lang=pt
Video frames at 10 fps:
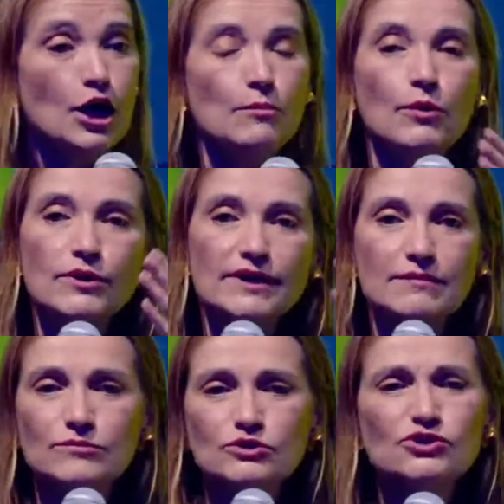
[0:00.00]
Porque é
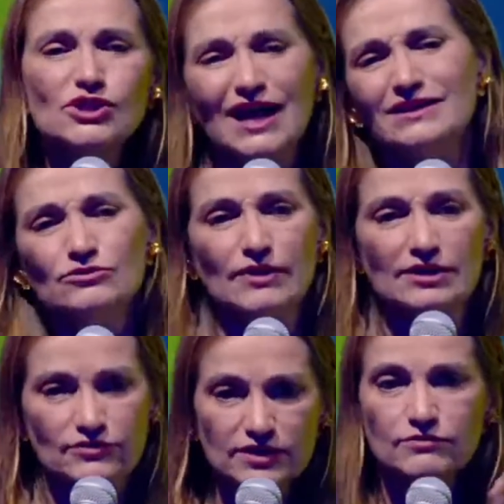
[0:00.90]
muito chato, às
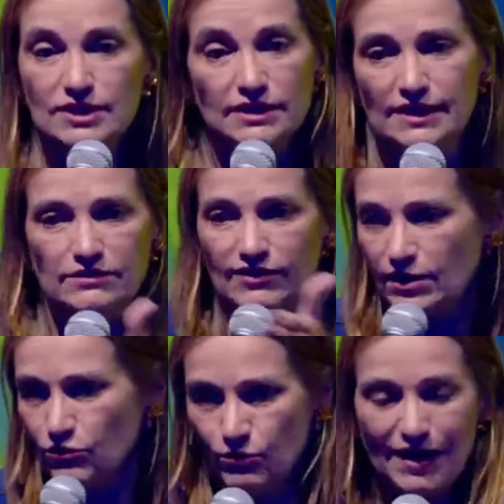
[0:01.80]
vezes você tem que falar
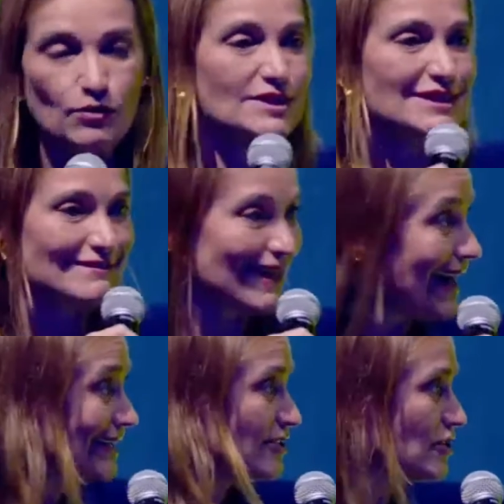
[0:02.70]
alguma coisa à
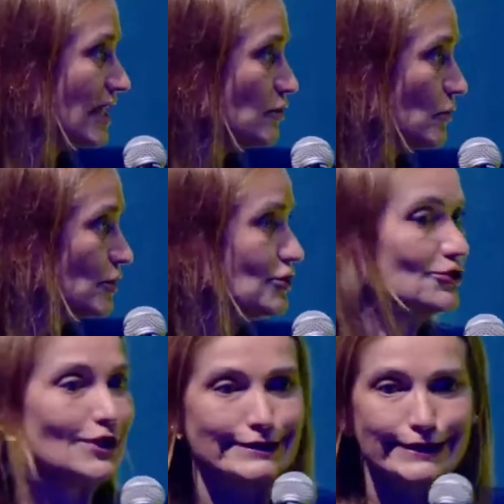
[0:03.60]
tarde, da noite,
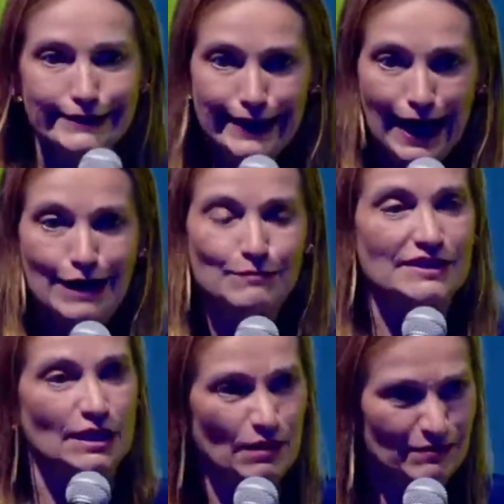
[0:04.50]
tem que ligar,
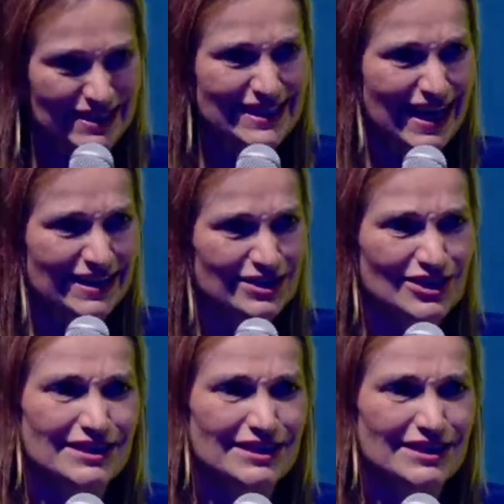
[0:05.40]
mandar uma mensagem,